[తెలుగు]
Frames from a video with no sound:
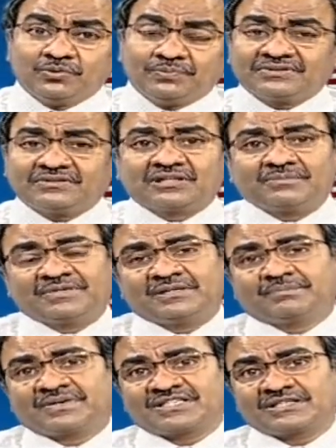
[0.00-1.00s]
ఊపిరితిత్తుల
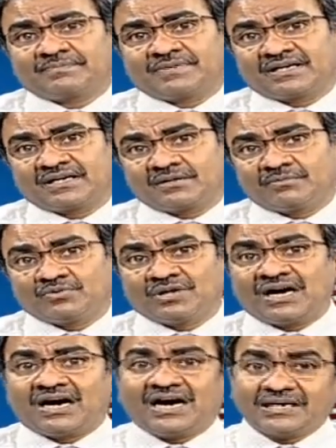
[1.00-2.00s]
మీద ప్రెషర్ పడటము
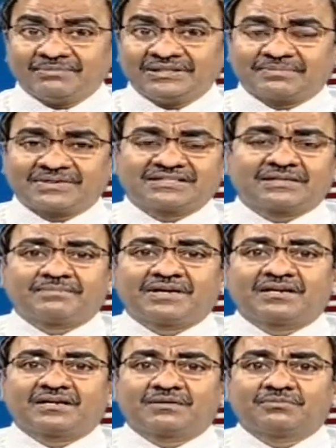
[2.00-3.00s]
హార్ట్ మీద ప్రెషర్
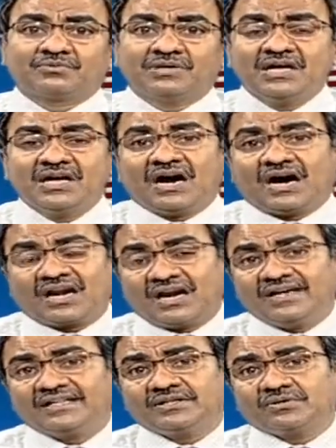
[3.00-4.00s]
పడటము
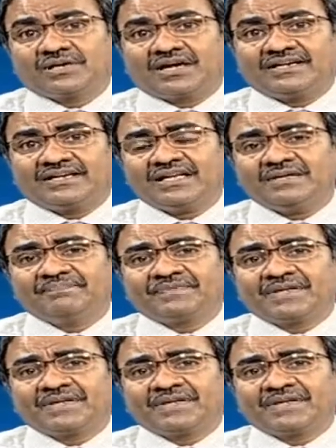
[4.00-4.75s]
అలాంటిది కూడా అంటే